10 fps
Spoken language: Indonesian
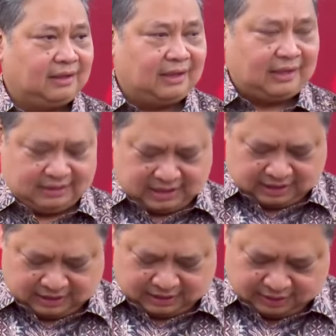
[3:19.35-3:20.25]
dan
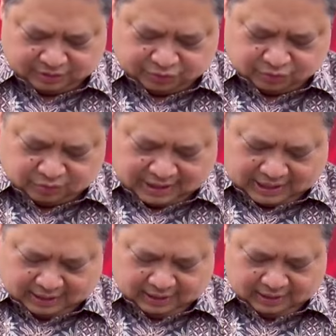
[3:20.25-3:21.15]
uh,
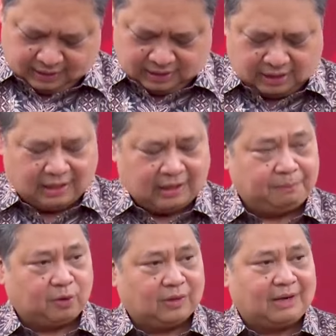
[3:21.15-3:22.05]
juga eh,
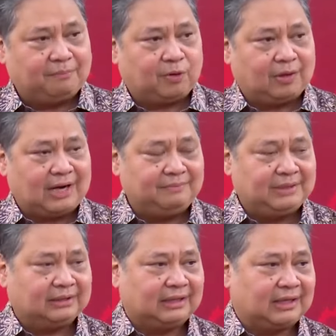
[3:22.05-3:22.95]
program-program uh,
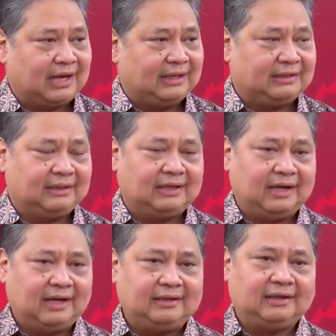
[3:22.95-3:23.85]
yang terkait
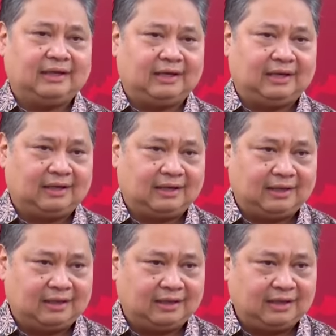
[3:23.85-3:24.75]
dengan uh,